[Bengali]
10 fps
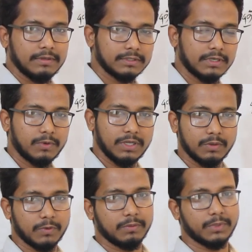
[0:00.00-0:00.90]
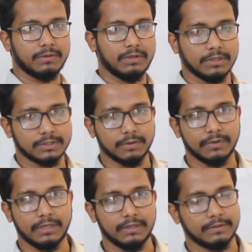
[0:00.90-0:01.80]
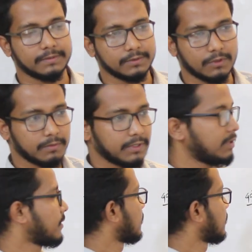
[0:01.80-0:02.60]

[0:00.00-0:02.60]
আসসালামু আলাইকুম রহমতুল্লাহ সবাইকে ধন্যবাদ